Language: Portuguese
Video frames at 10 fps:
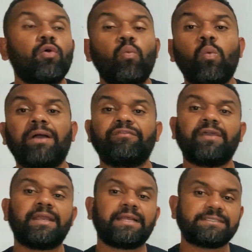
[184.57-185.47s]
uma
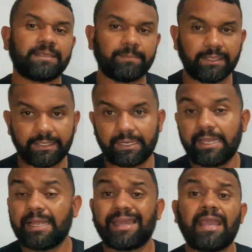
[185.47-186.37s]
vez na semana,
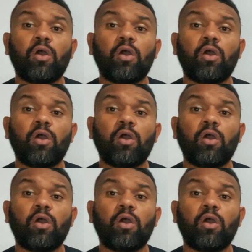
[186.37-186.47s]
né?